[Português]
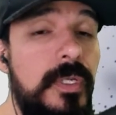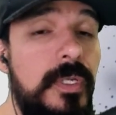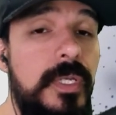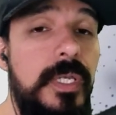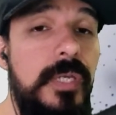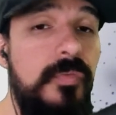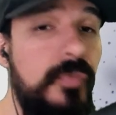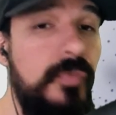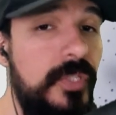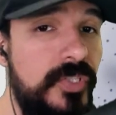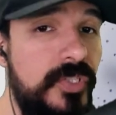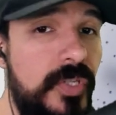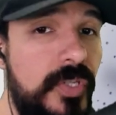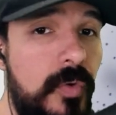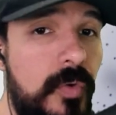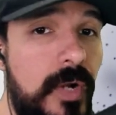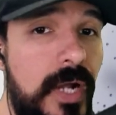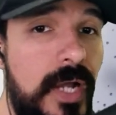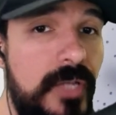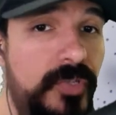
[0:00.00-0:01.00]
eu vou deixar um
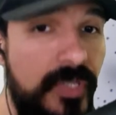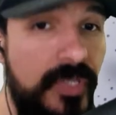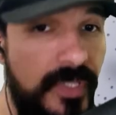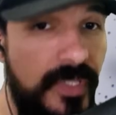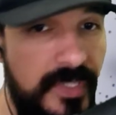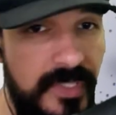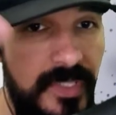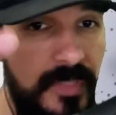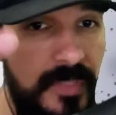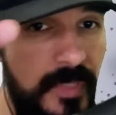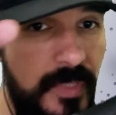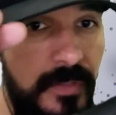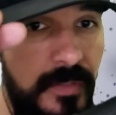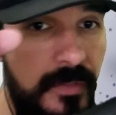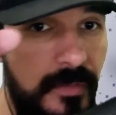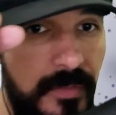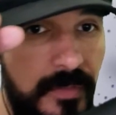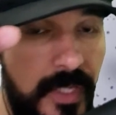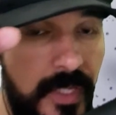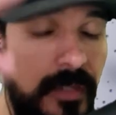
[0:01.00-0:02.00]
card aí em cima,
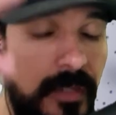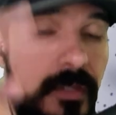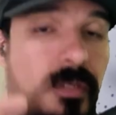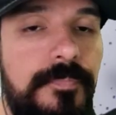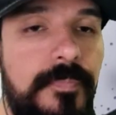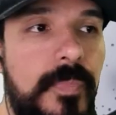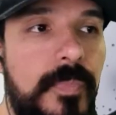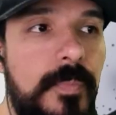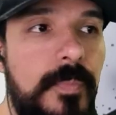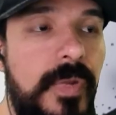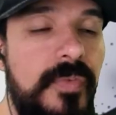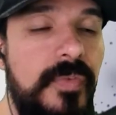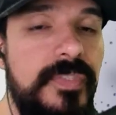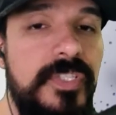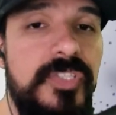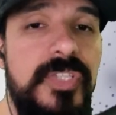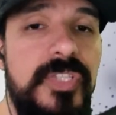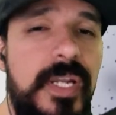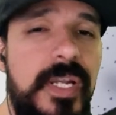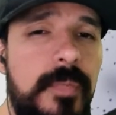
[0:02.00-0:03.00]
tá? Para
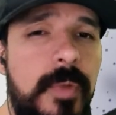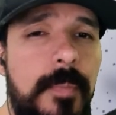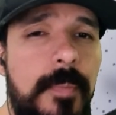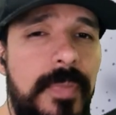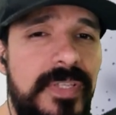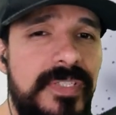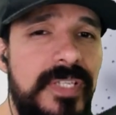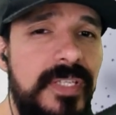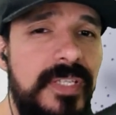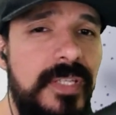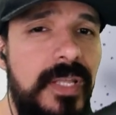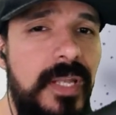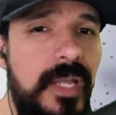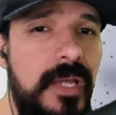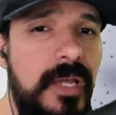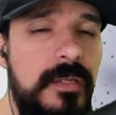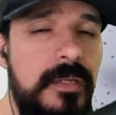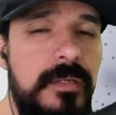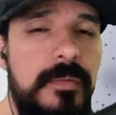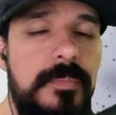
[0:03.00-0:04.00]
vocês darem uma passada
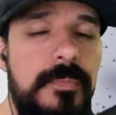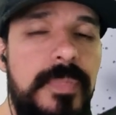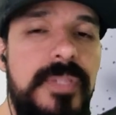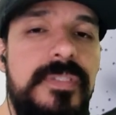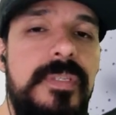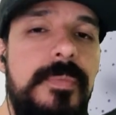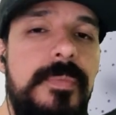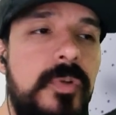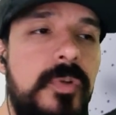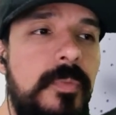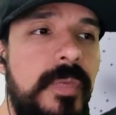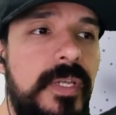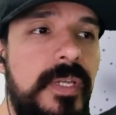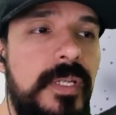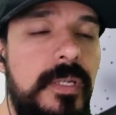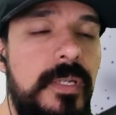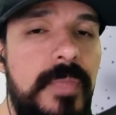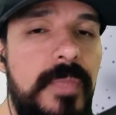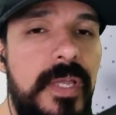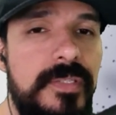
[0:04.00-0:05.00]
lá, para saber como é que
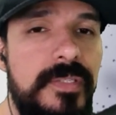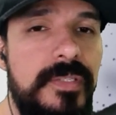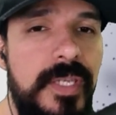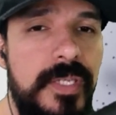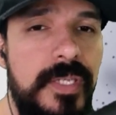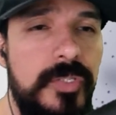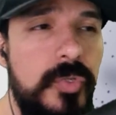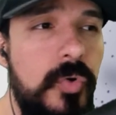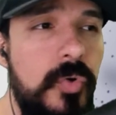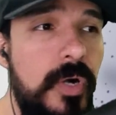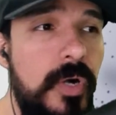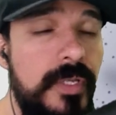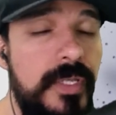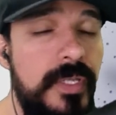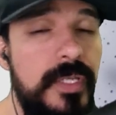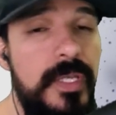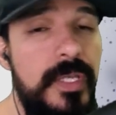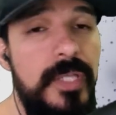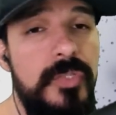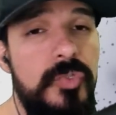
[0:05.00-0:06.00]
libera essa rede Gorley,
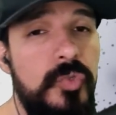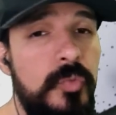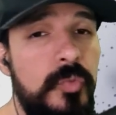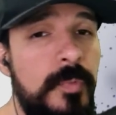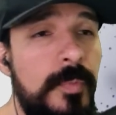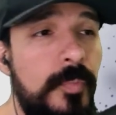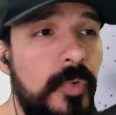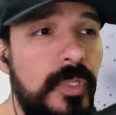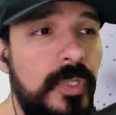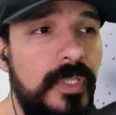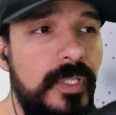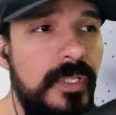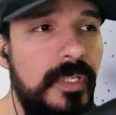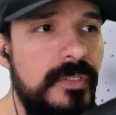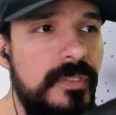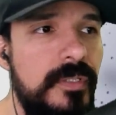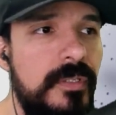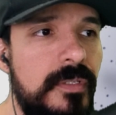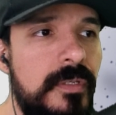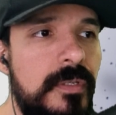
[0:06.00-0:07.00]
que é de suma
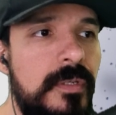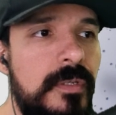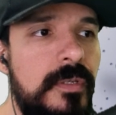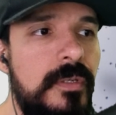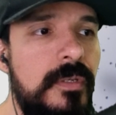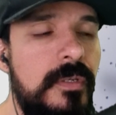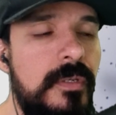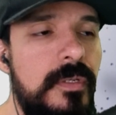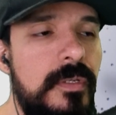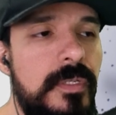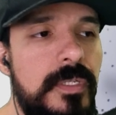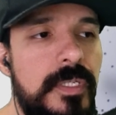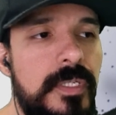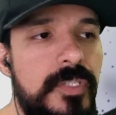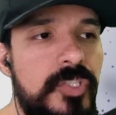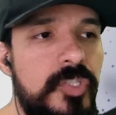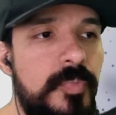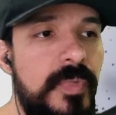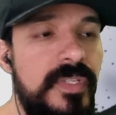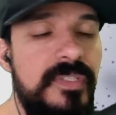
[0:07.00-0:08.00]
importância. A
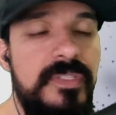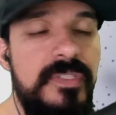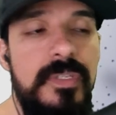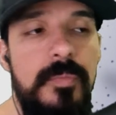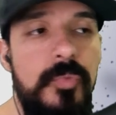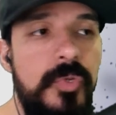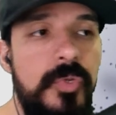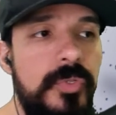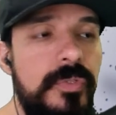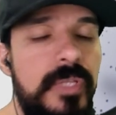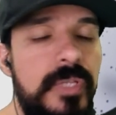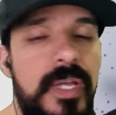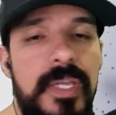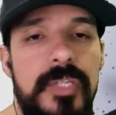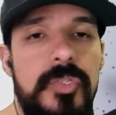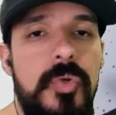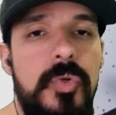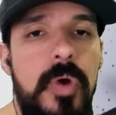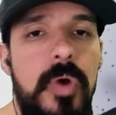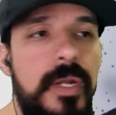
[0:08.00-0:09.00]
gente precisa muito da
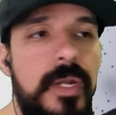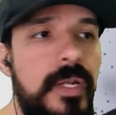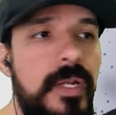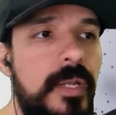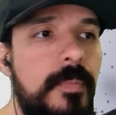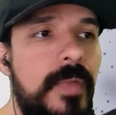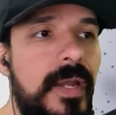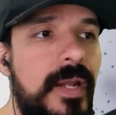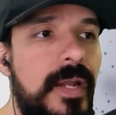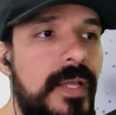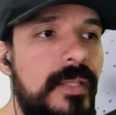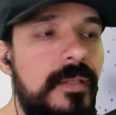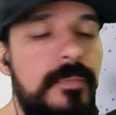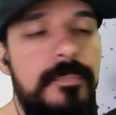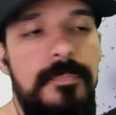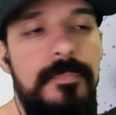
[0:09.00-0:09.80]
rede Gorlia liberada